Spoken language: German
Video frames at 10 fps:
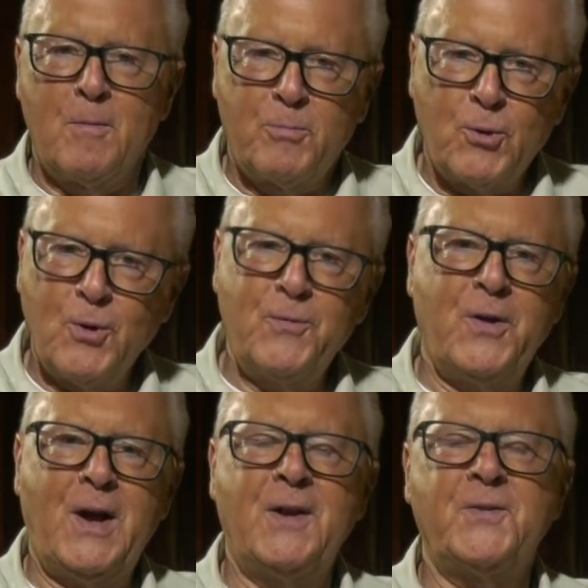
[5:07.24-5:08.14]

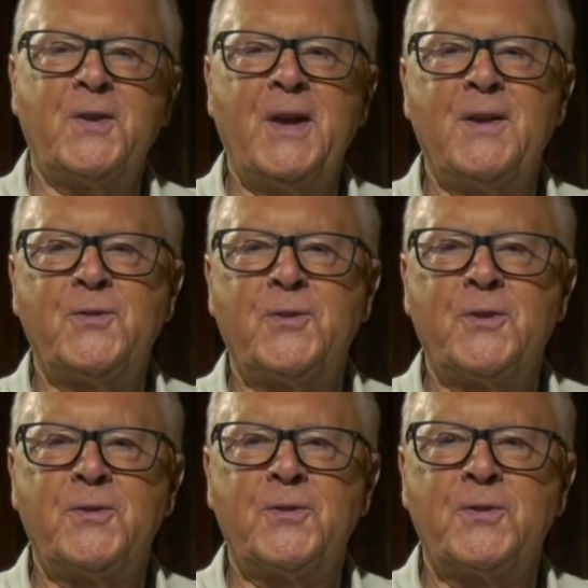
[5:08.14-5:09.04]
Prüfe als
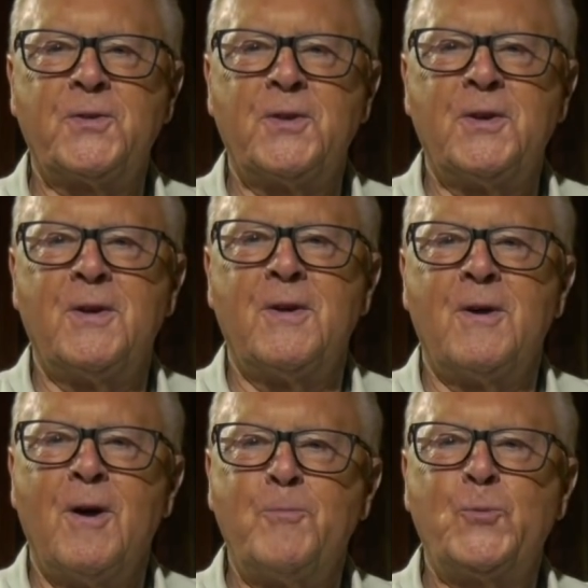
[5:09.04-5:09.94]
erstes,
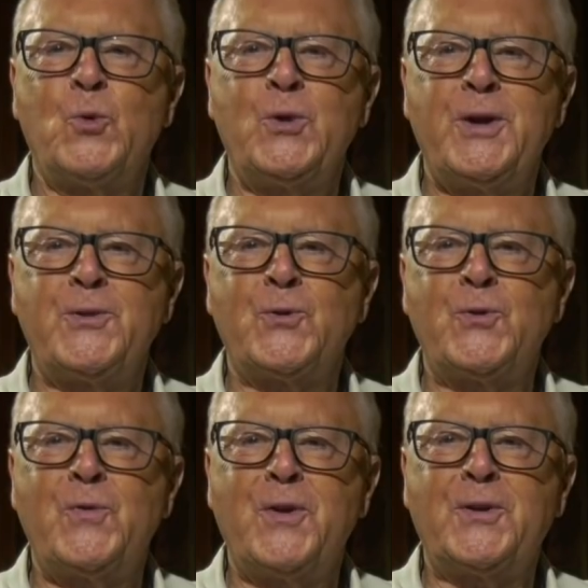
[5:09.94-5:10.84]
ob du
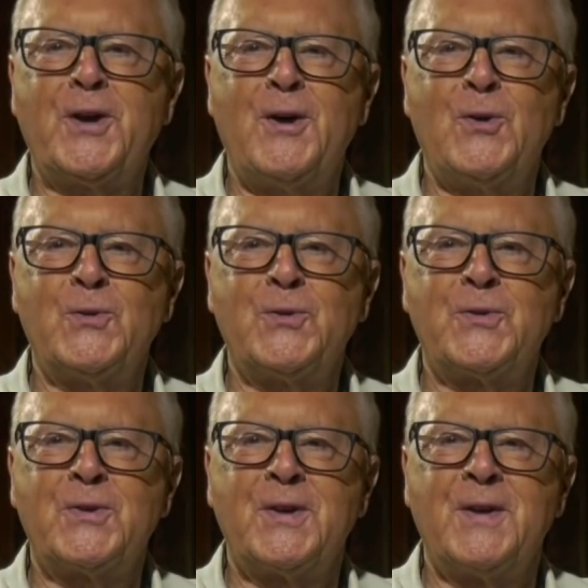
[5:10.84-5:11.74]
Jesus
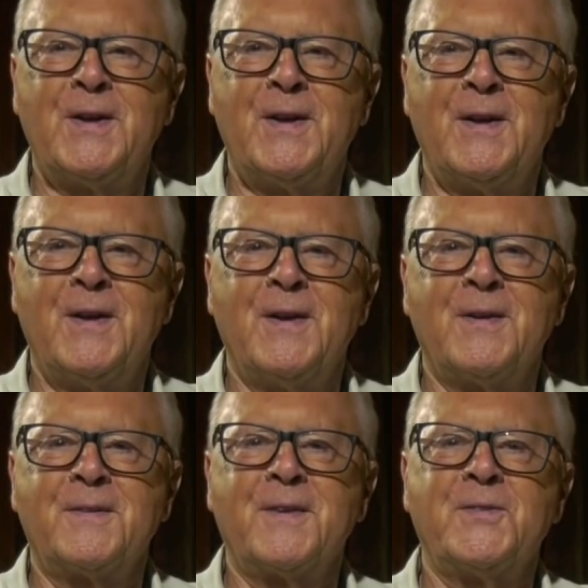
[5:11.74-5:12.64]
vertraust,
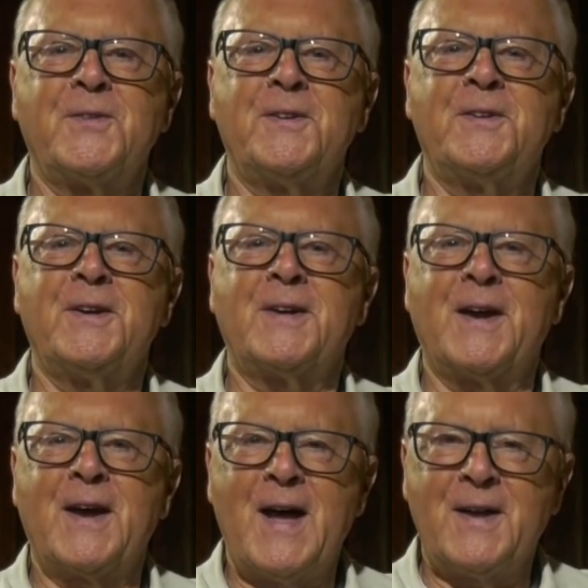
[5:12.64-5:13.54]
dass er dir
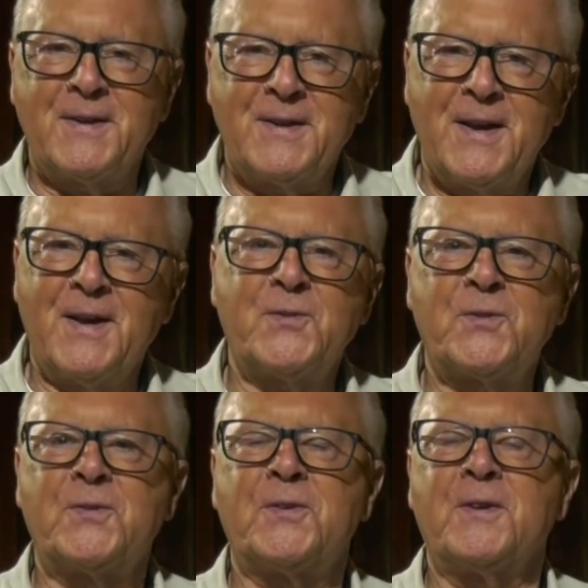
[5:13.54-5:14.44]
gerade
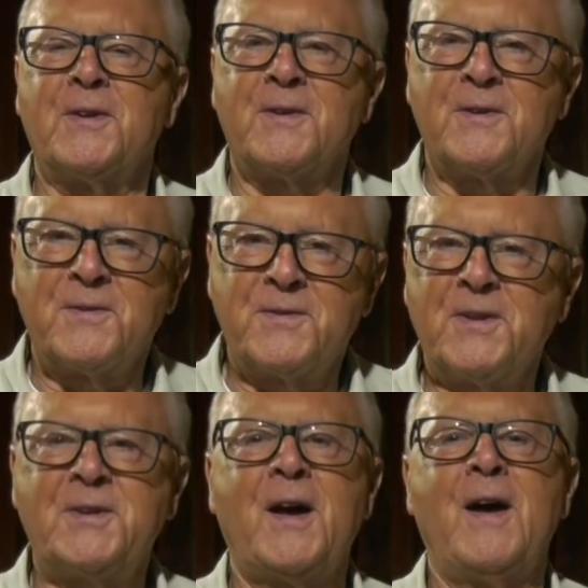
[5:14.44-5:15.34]
jetzt
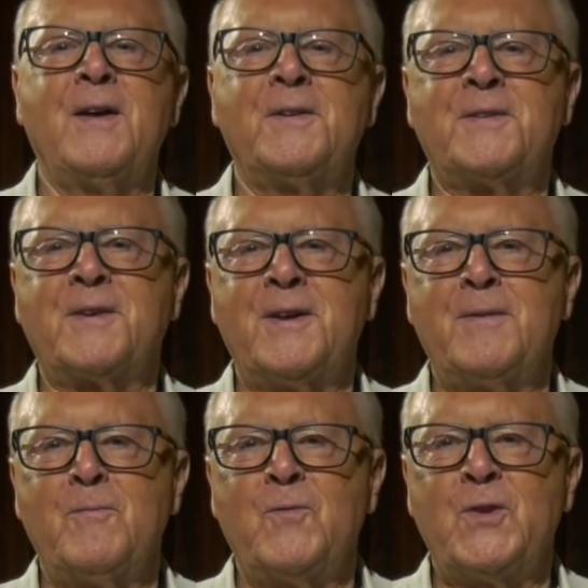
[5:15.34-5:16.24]
Sicherheit
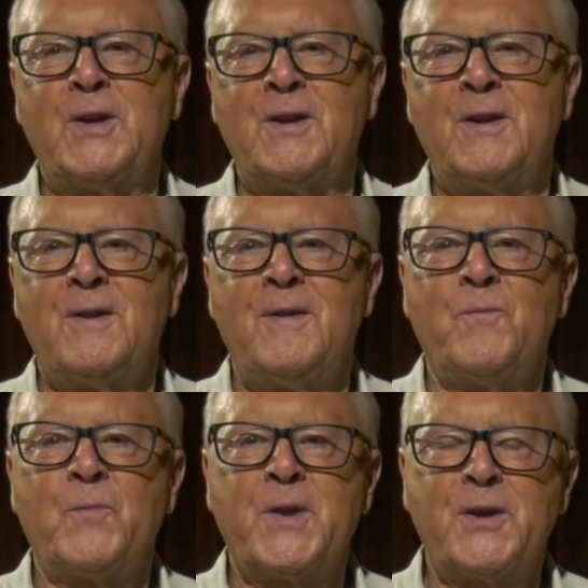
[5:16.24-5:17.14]
geben will,
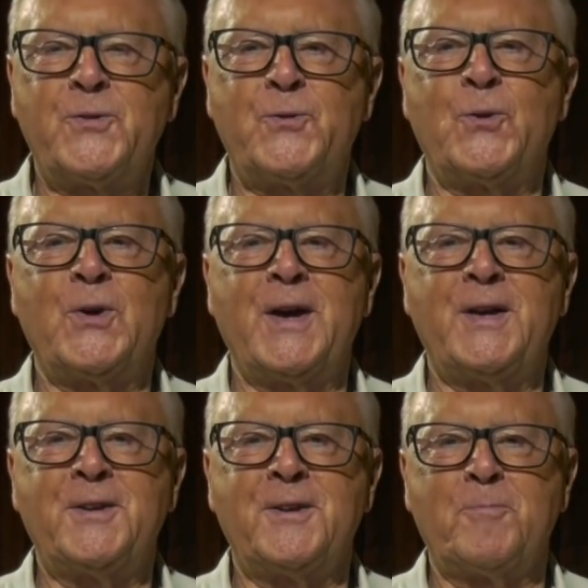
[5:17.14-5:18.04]
dass du
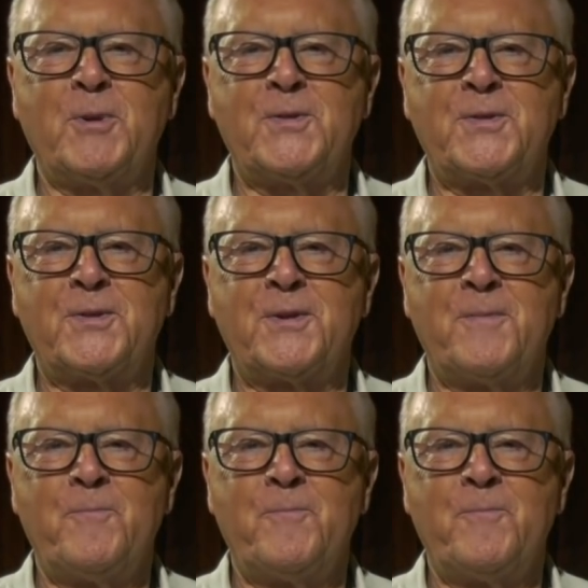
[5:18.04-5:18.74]
gerettet bist.